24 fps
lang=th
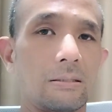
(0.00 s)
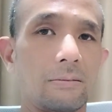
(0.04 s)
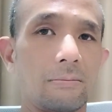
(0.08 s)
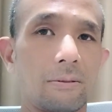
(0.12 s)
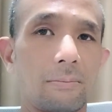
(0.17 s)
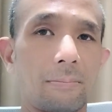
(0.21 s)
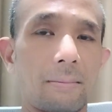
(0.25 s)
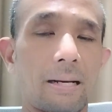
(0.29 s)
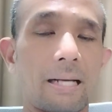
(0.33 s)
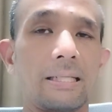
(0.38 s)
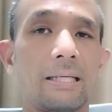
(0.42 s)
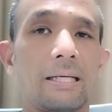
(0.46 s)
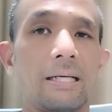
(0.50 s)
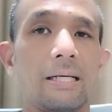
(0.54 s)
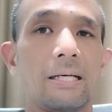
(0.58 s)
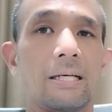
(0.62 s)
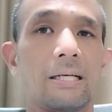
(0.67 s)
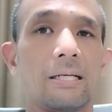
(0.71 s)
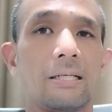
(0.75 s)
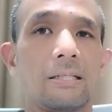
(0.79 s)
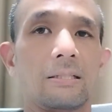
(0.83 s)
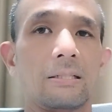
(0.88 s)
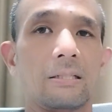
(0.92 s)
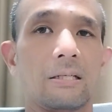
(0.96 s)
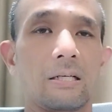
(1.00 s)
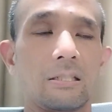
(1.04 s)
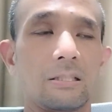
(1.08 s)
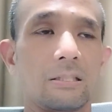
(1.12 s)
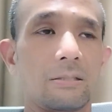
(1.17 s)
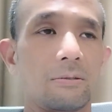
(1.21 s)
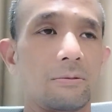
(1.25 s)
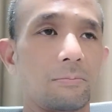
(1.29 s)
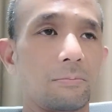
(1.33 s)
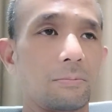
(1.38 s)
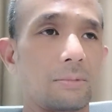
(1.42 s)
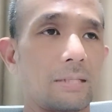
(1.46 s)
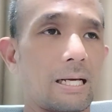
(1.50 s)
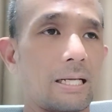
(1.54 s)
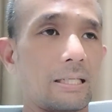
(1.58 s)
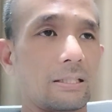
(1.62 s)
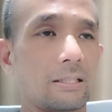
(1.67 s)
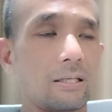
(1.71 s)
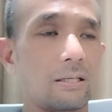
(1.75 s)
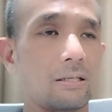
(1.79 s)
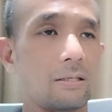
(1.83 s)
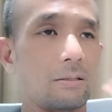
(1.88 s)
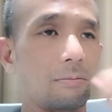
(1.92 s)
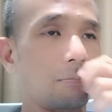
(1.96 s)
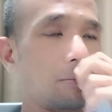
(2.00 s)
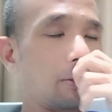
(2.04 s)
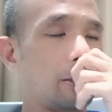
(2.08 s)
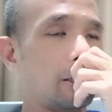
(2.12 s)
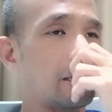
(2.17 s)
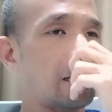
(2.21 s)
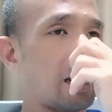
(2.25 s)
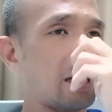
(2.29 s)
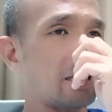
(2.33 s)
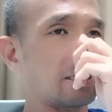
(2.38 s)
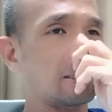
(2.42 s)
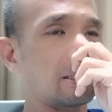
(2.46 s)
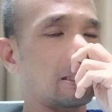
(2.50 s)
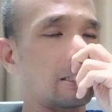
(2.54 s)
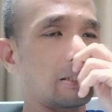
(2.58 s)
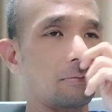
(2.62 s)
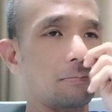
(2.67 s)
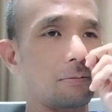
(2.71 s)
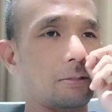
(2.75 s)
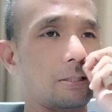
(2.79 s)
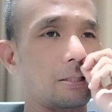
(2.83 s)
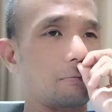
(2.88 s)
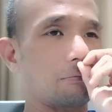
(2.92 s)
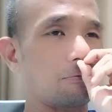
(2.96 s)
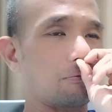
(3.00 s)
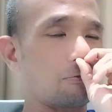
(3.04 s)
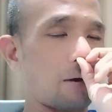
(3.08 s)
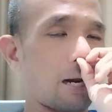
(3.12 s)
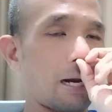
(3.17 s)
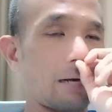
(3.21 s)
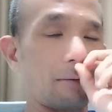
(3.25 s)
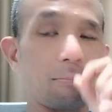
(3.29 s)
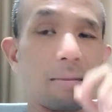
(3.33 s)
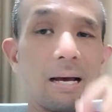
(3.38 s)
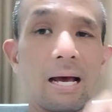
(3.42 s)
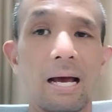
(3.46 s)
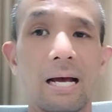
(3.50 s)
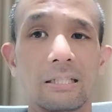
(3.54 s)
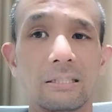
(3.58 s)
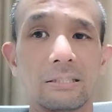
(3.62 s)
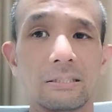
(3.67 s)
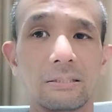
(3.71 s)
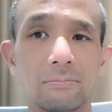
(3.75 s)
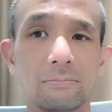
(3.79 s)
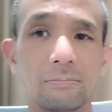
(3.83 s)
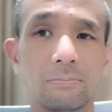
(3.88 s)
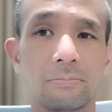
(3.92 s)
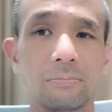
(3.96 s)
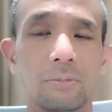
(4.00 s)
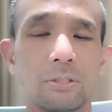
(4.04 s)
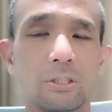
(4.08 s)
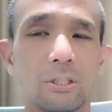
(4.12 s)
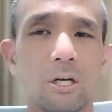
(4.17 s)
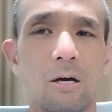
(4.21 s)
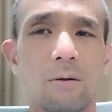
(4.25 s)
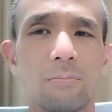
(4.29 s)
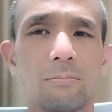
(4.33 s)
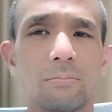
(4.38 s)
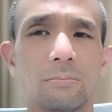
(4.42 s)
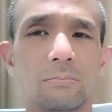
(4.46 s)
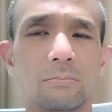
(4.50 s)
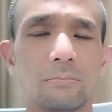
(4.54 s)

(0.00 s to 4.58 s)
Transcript: ประมาณนี้ฮะ ก็ที่ผมทานก็ไม่ได้ทานเยอะไม่ได้หวานมากนะครับไม่ชอบ